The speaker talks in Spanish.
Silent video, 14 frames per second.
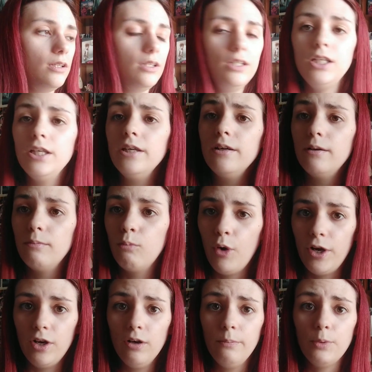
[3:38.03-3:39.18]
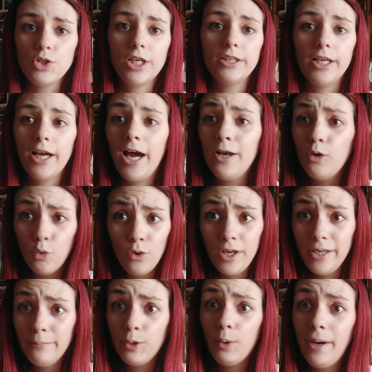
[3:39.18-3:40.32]
y bueno, pues que tengan un
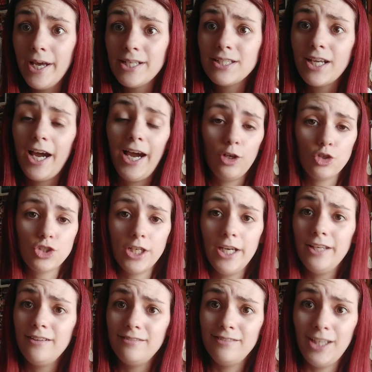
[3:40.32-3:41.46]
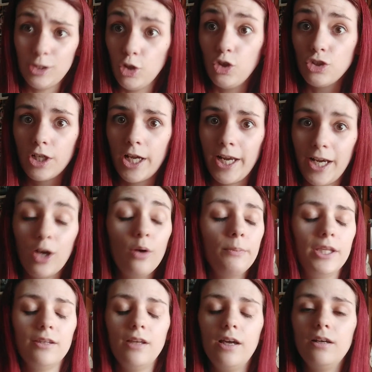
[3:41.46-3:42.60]
libro más a no ser de todos los que
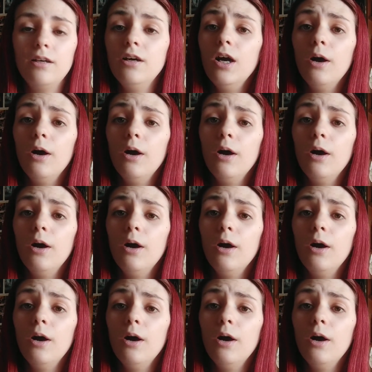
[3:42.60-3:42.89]
recomiendan.